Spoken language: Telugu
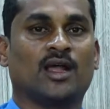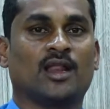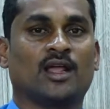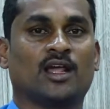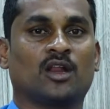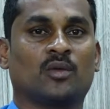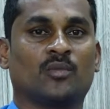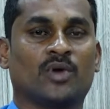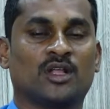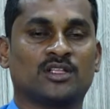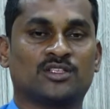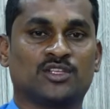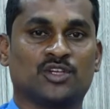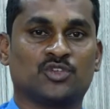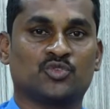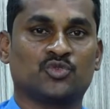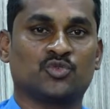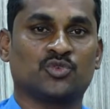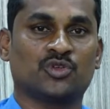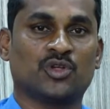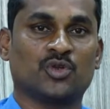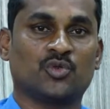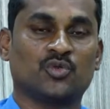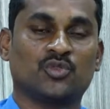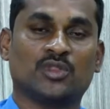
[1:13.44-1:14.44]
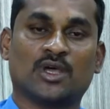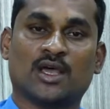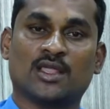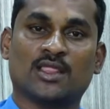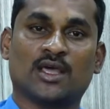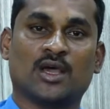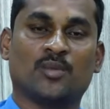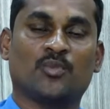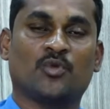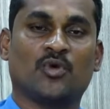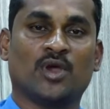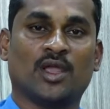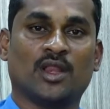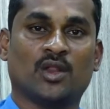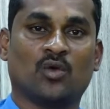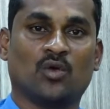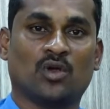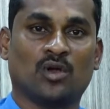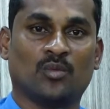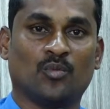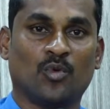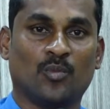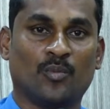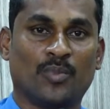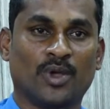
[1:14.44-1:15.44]
కార్యక్రమాలు చేస్తుంటారు దాదాపు ఆయన ఒక
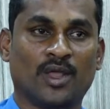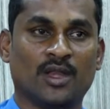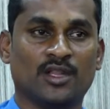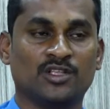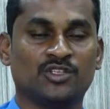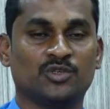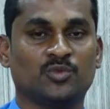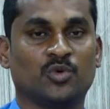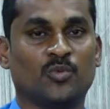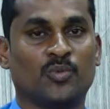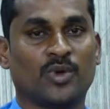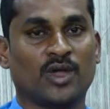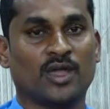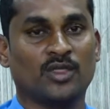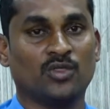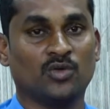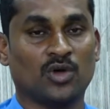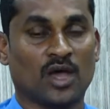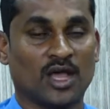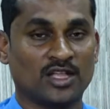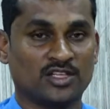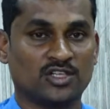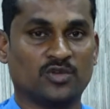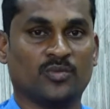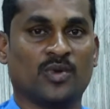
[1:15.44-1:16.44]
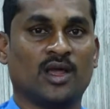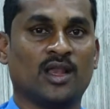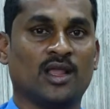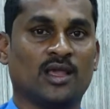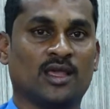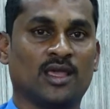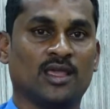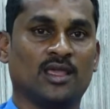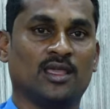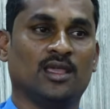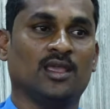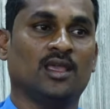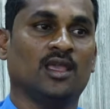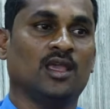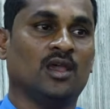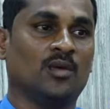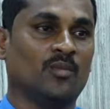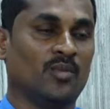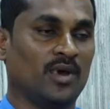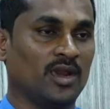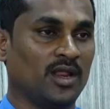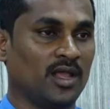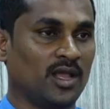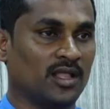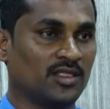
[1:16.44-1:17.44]
ముప్పై నుంచి ముప్పై ఐదు ఆశ్రమాలకి
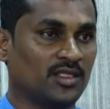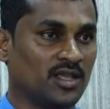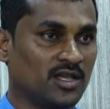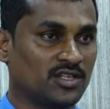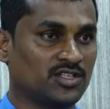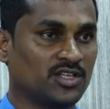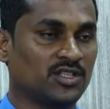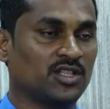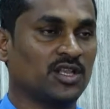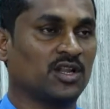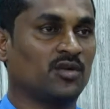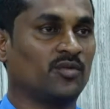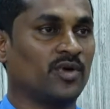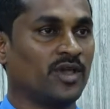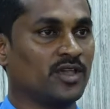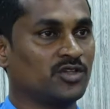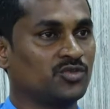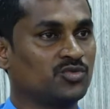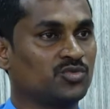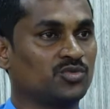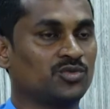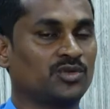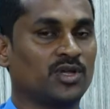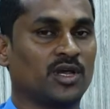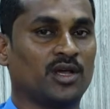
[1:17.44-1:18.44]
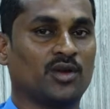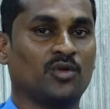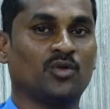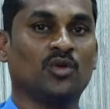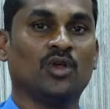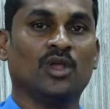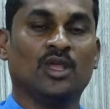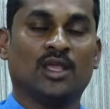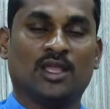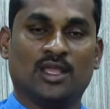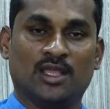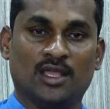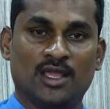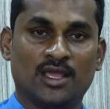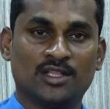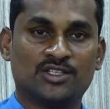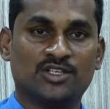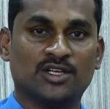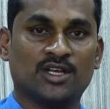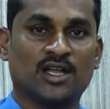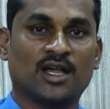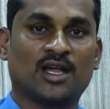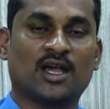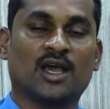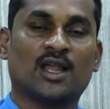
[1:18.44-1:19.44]
మరి అధ్యక్షతన వహిస్తుంటారు ఏ
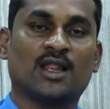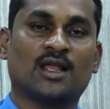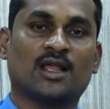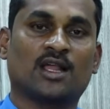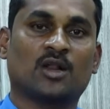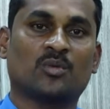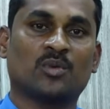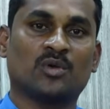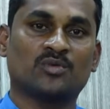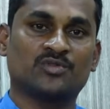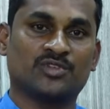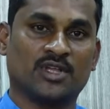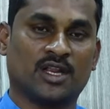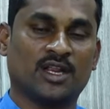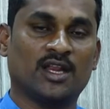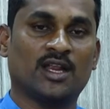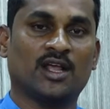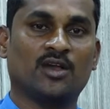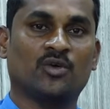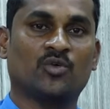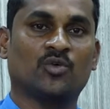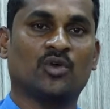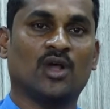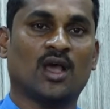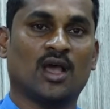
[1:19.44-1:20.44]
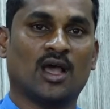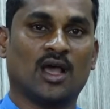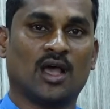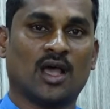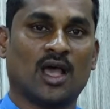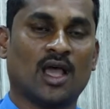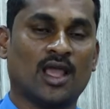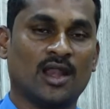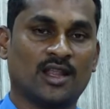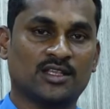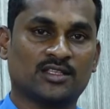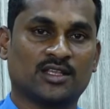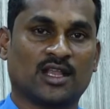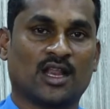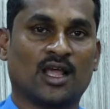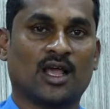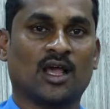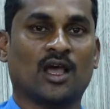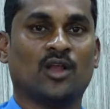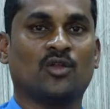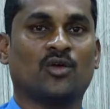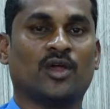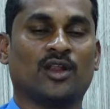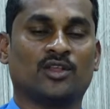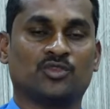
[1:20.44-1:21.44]
చిన్న కార్యక్రమం జరిగినా కూడా ఆయన
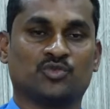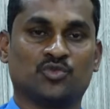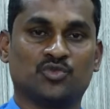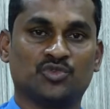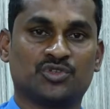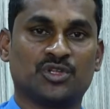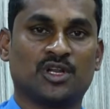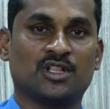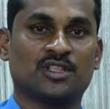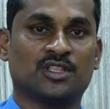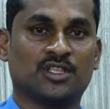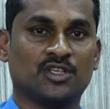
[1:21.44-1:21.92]
సలహాలు ఆయన సూచనలు